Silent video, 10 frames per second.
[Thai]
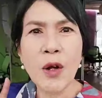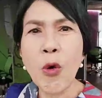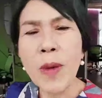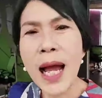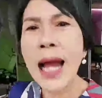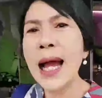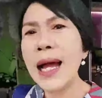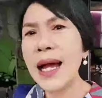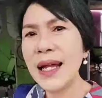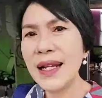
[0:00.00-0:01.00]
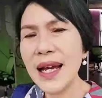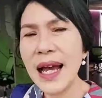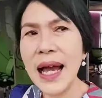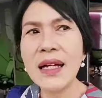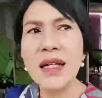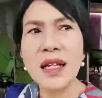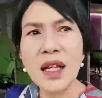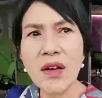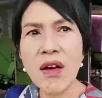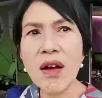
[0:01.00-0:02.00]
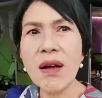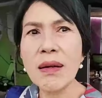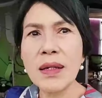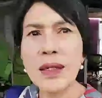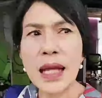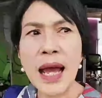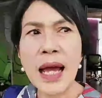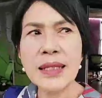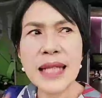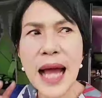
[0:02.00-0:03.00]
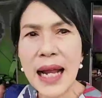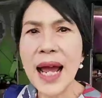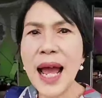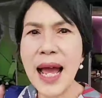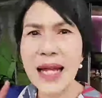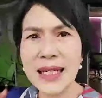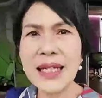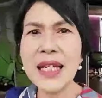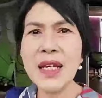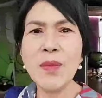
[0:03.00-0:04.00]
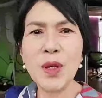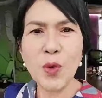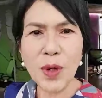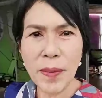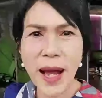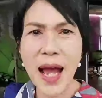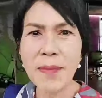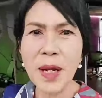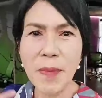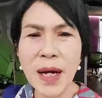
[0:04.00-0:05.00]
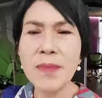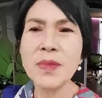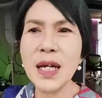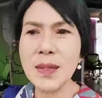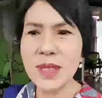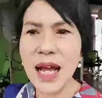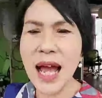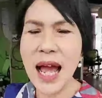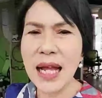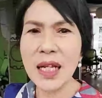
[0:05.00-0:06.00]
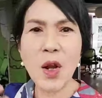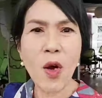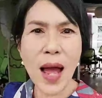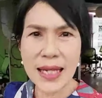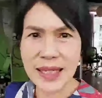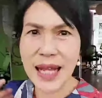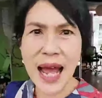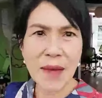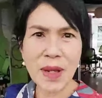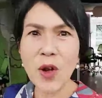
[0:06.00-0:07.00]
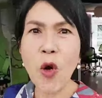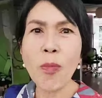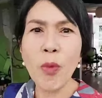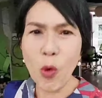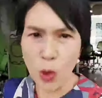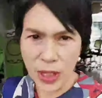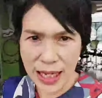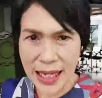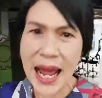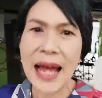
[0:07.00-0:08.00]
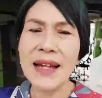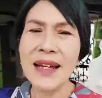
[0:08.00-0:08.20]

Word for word: คุมอาหารนะคะแล้วก็ทานสารอาหารที่ดีมีคุณภาพเนี่ยเพิ่มเติมจากอาหารที่เราอาจจะทานไม่ครบหมู่นี้นะ